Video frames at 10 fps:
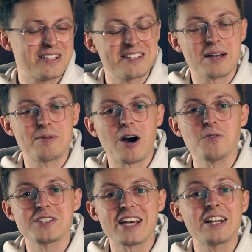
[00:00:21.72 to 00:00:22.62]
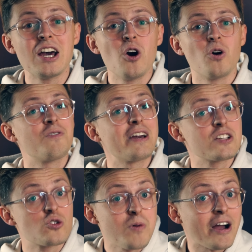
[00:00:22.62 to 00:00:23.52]
Was es damit auf sich hat und
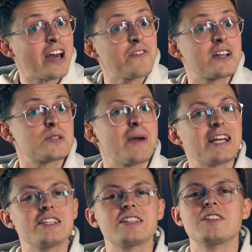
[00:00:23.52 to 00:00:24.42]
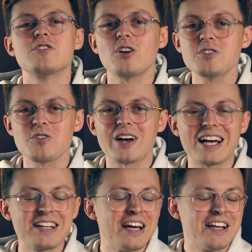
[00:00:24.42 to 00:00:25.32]
welche Superkräfte das Bärtierchen sonst noch
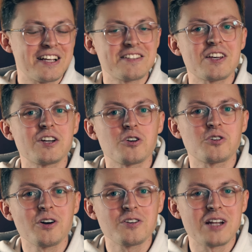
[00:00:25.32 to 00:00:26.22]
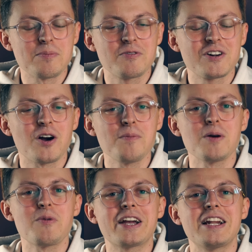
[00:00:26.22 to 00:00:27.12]
hat, das zeige ich euch heute und damit willkommen
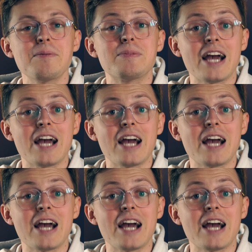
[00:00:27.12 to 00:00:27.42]
bei Breaking Lab.